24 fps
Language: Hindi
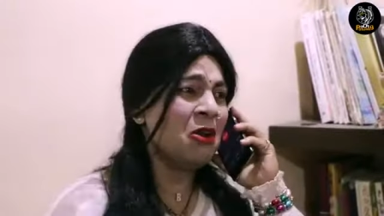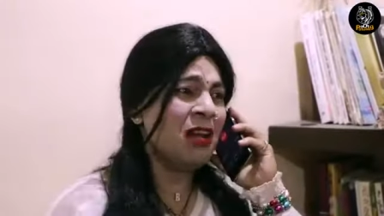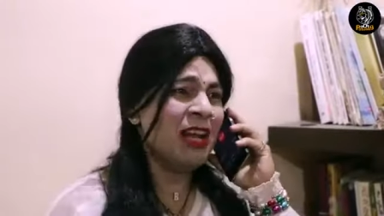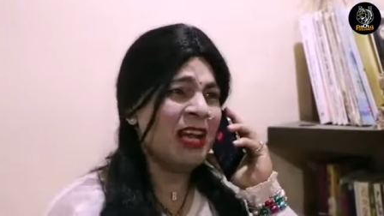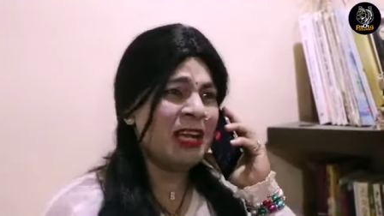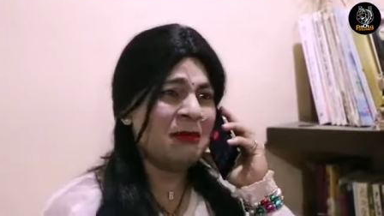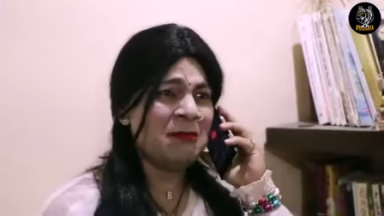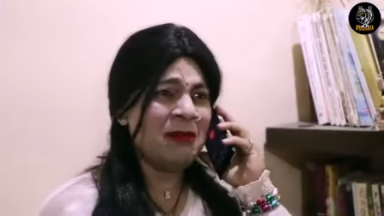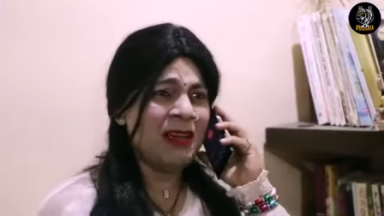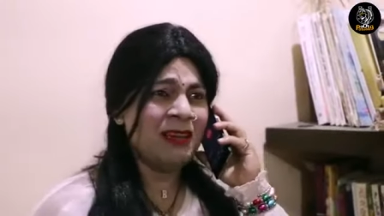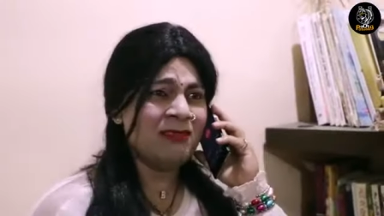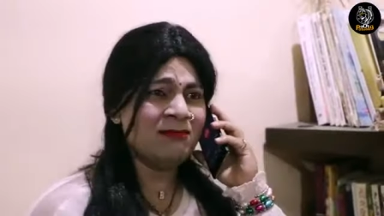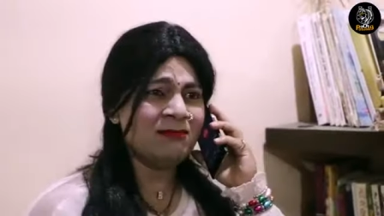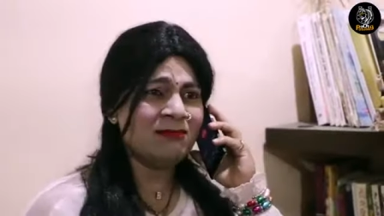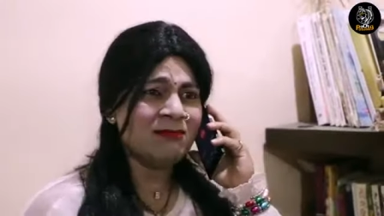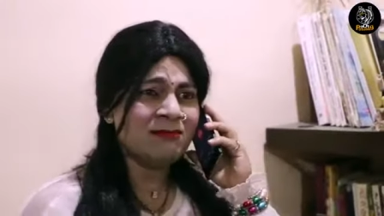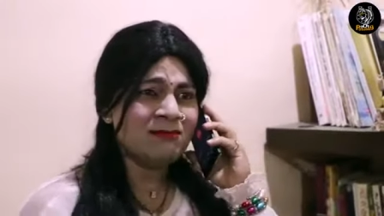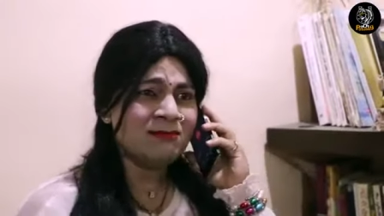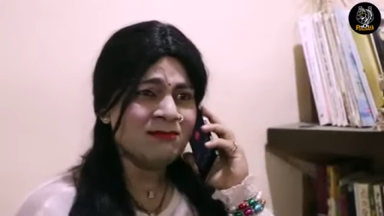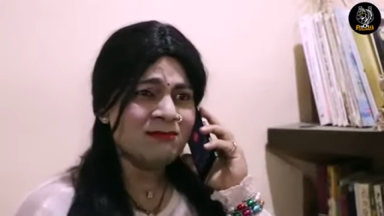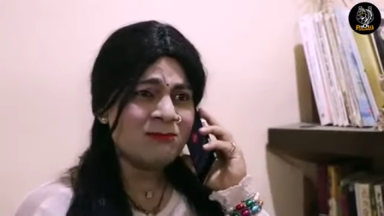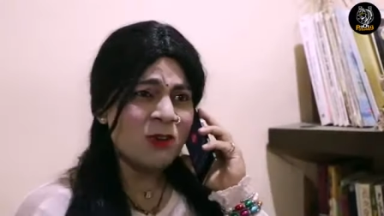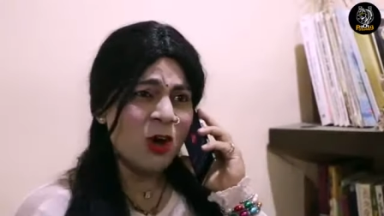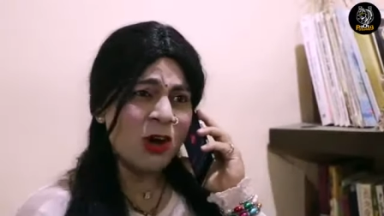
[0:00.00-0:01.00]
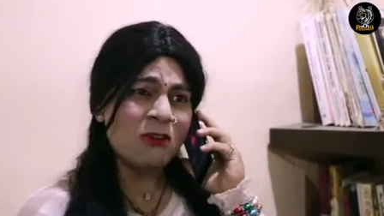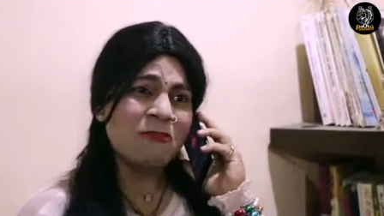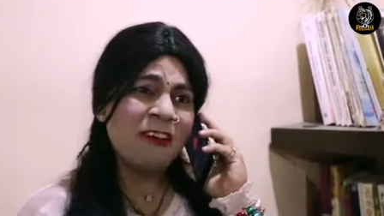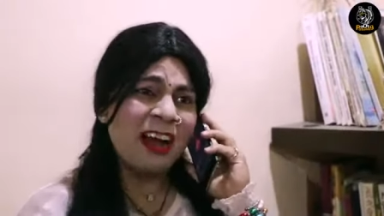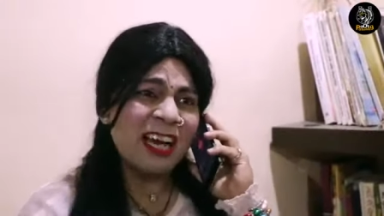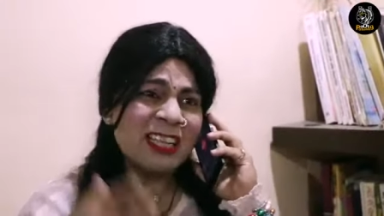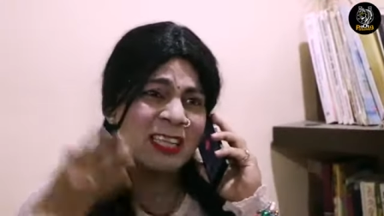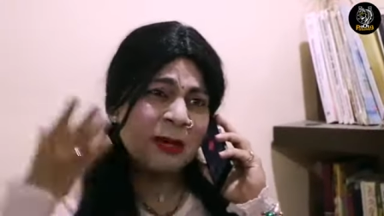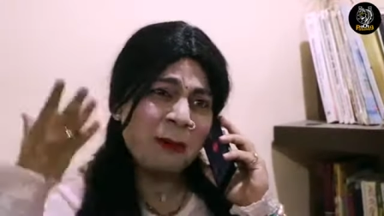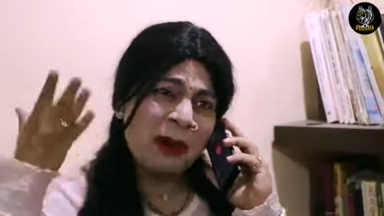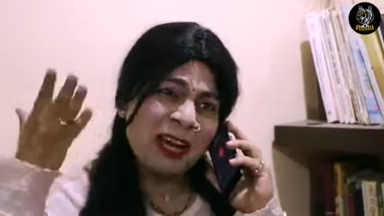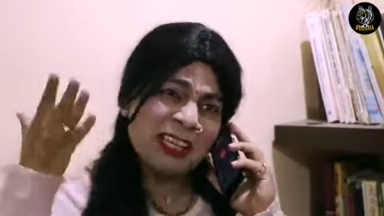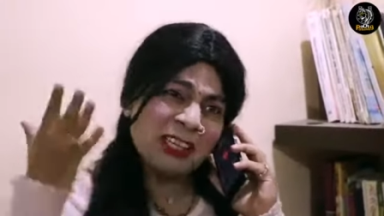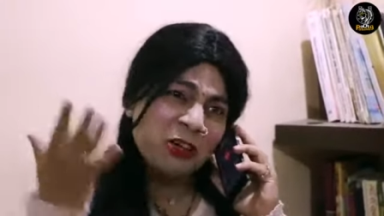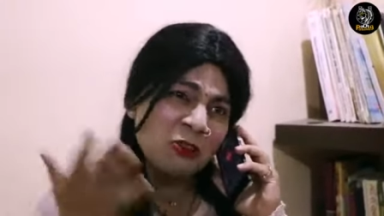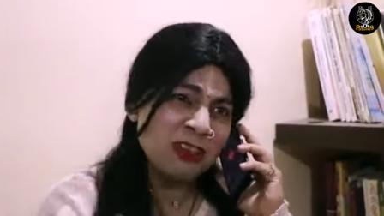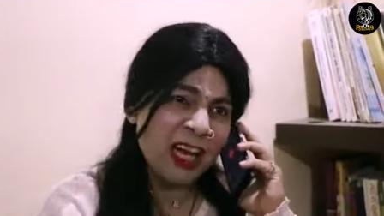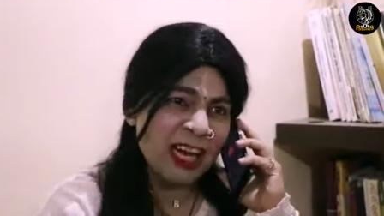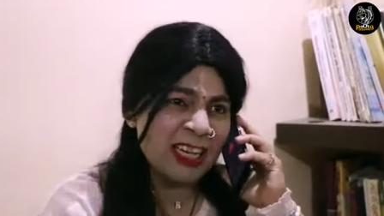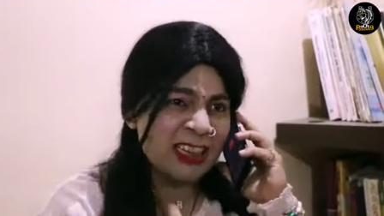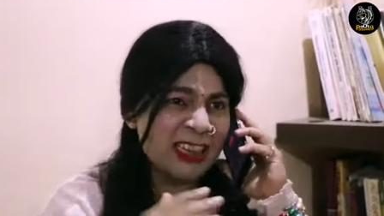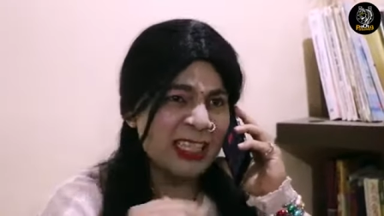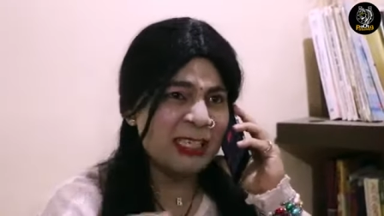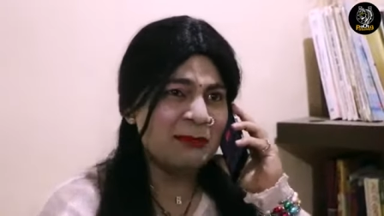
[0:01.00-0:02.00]
गुल्लक में और वाय दबा दो
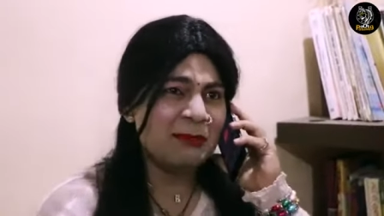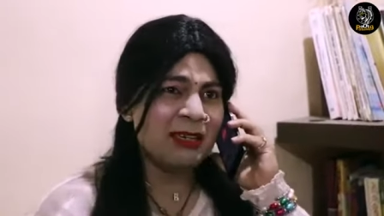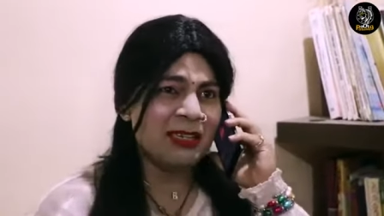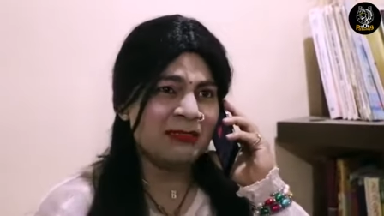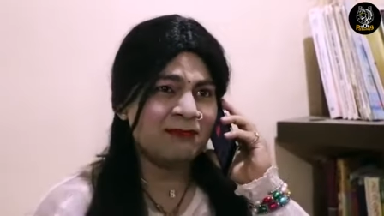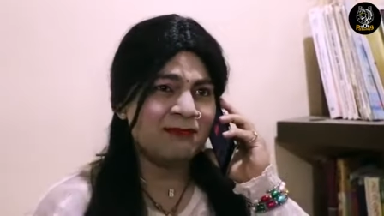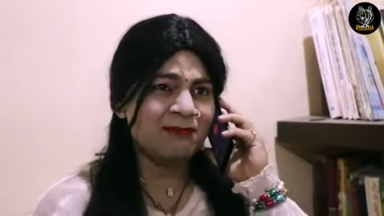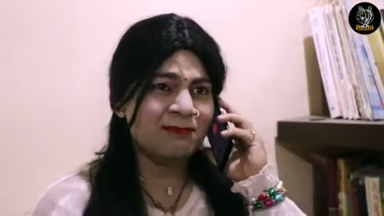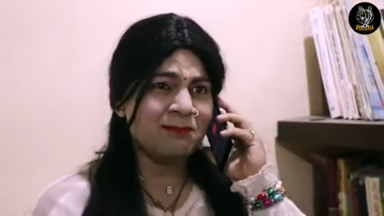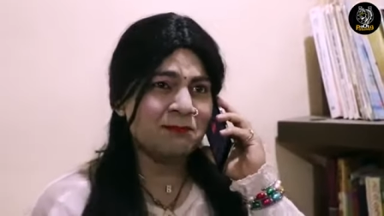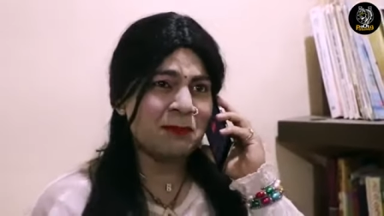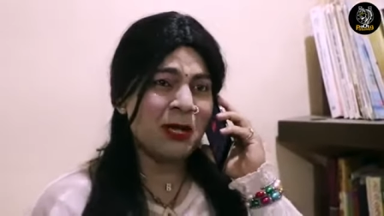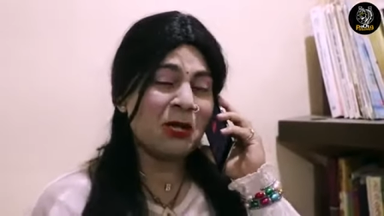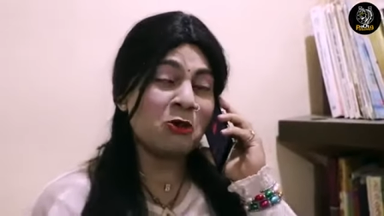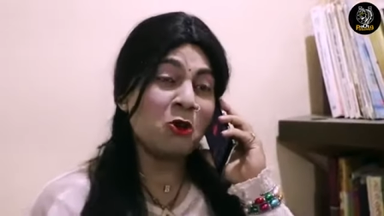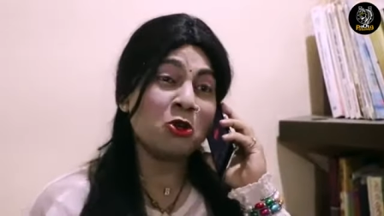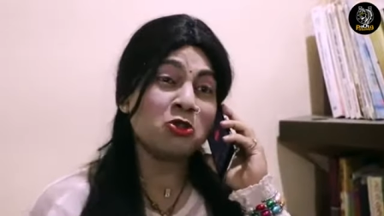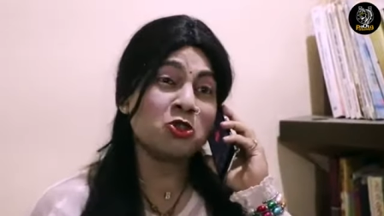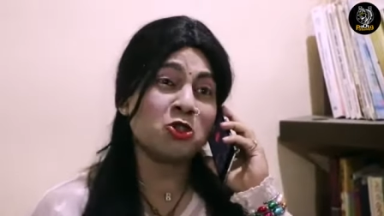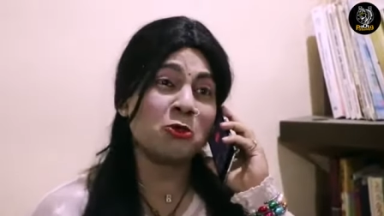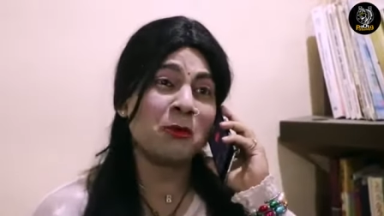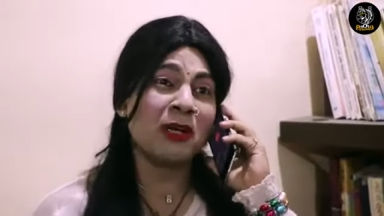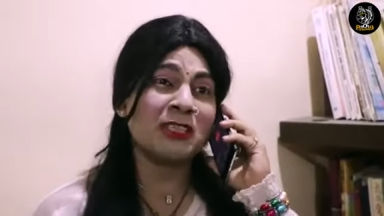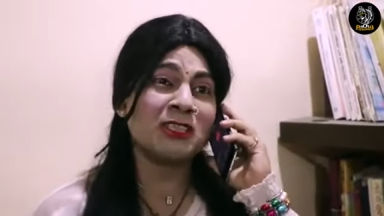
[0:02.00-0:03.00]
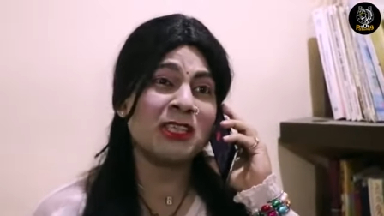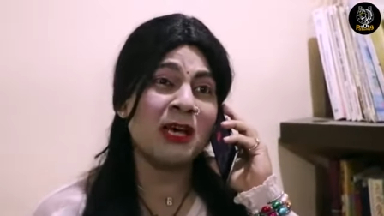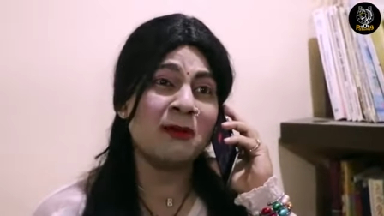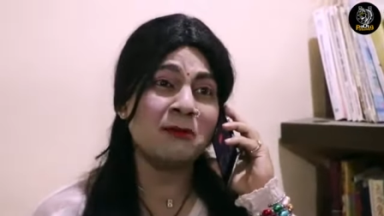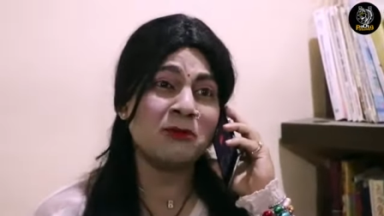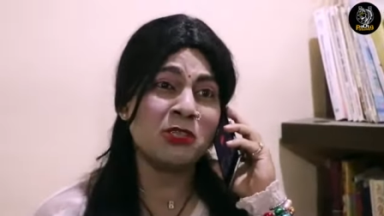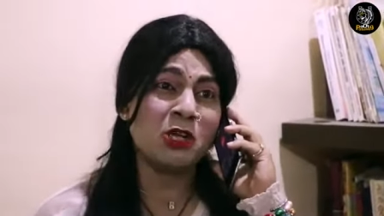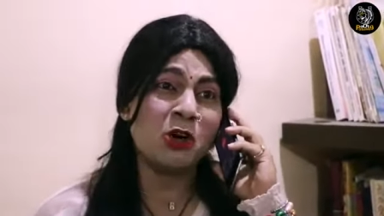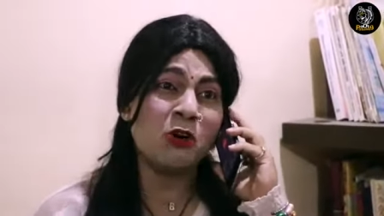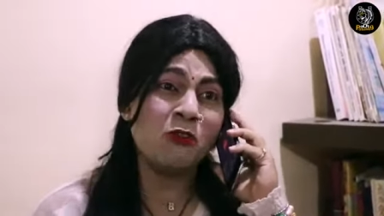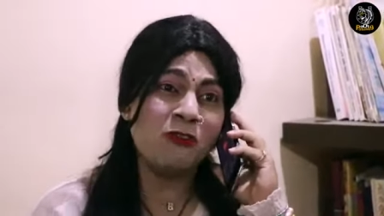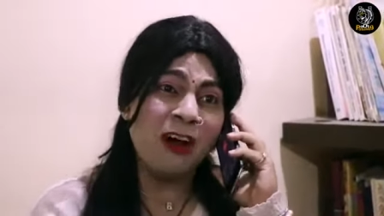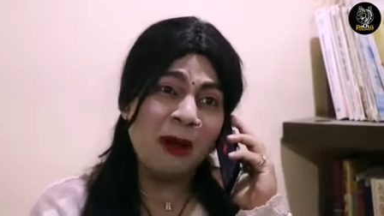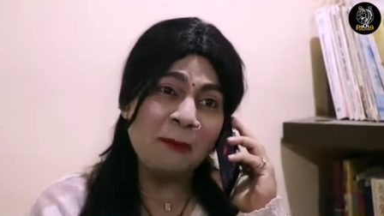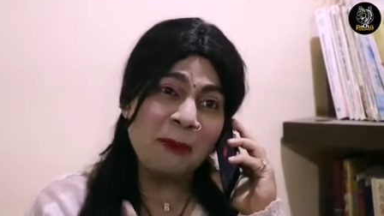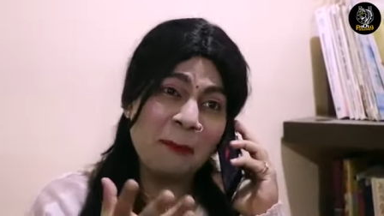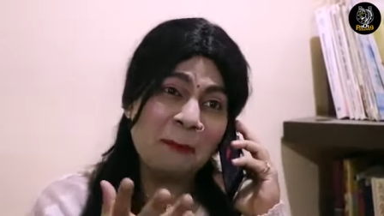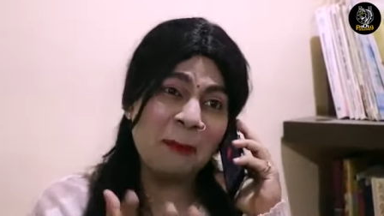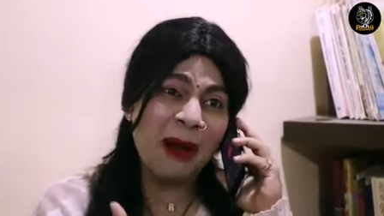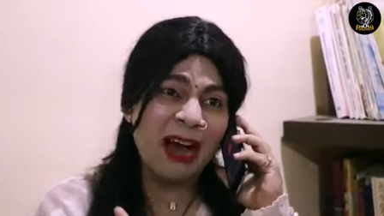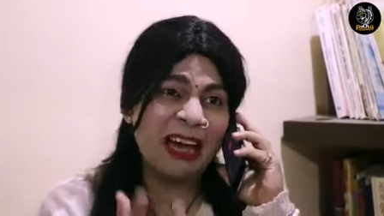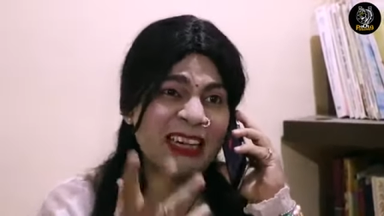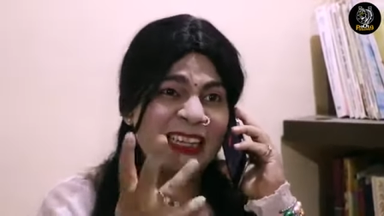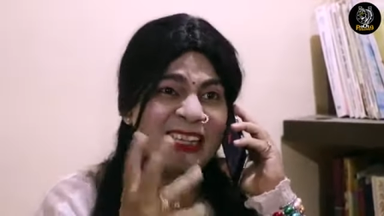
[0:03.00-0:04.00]
धरती में फिर रोज सुबह शाम दो वहां
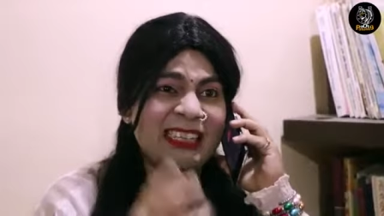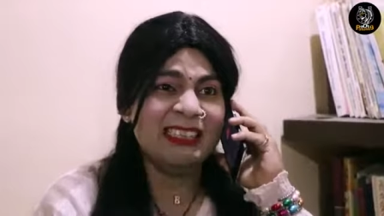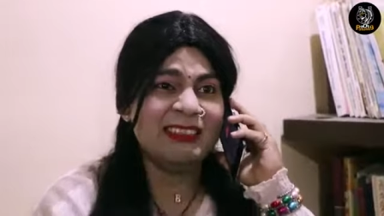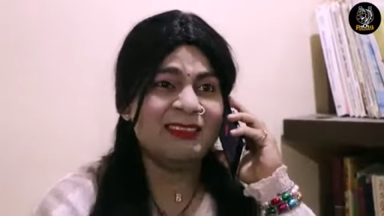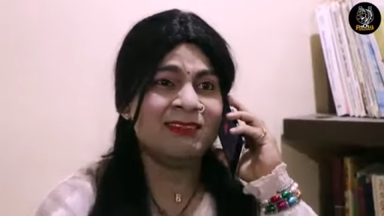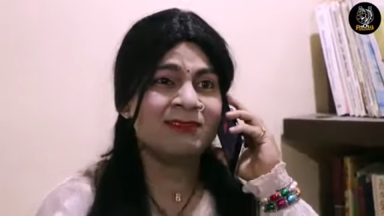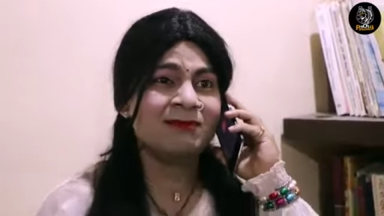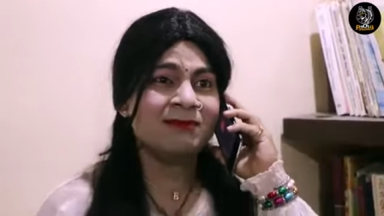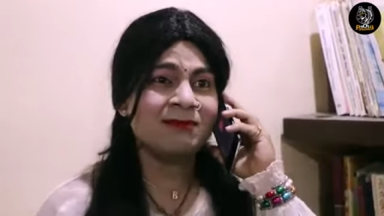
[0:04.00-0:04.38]
में पानी